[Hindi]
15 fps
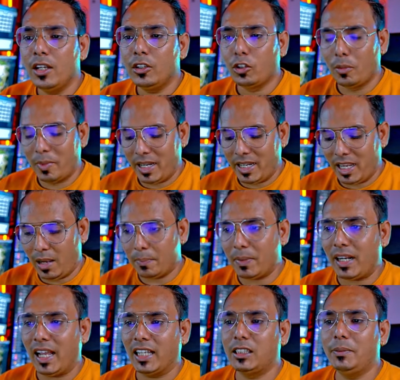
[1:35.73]
तो मैं यहाँ
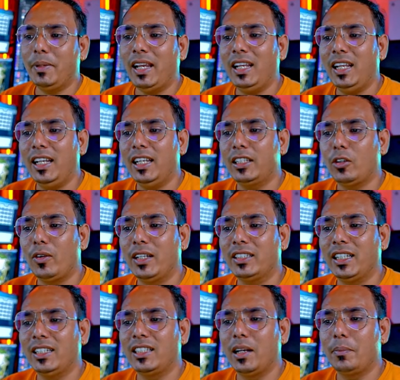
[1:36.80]
पर एस ले लेता हूँ एज
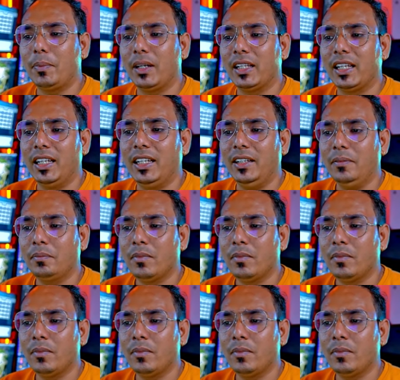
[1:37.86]
एग्जाम्पल के लिए